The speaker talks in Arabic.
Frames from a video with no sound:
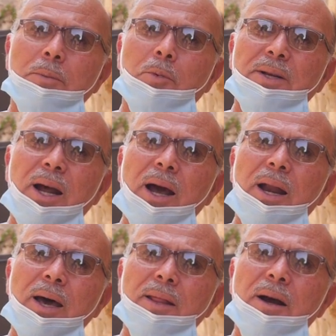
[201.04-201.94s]

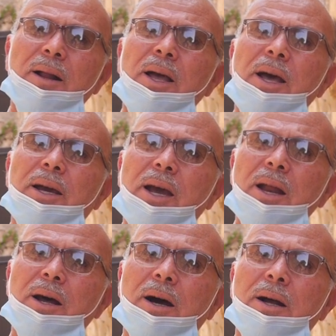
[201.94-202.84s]
المعتقل هذا
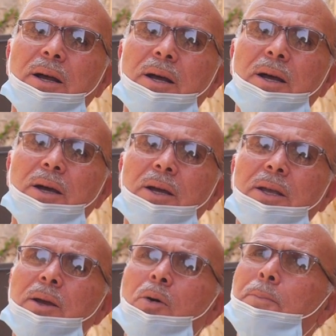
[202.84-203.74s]
كان
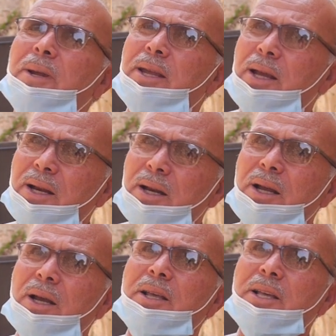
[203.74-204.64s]
يوميا
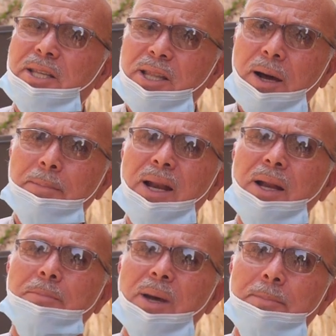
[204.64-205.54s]

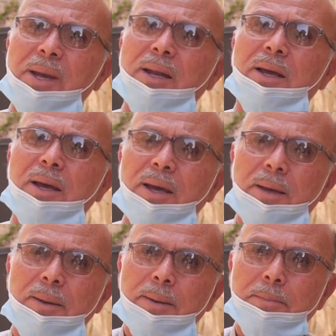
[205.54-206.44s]
يستقبل ما بين
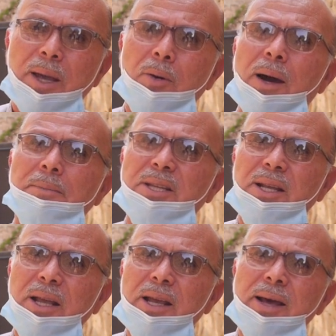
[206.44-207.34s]
150
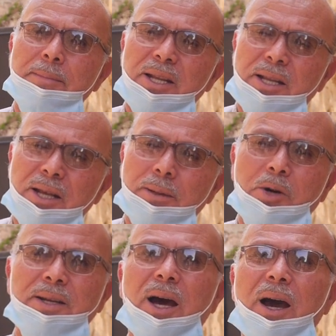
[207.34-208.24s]
إلى 200
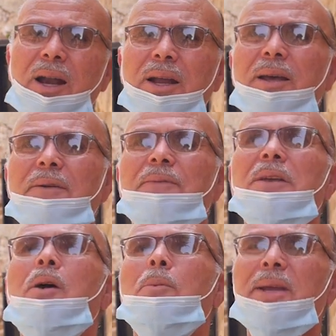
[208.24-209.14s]
معتقل
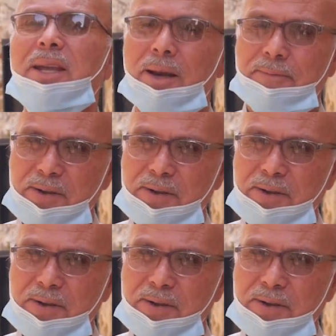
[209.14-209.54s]
في يوميا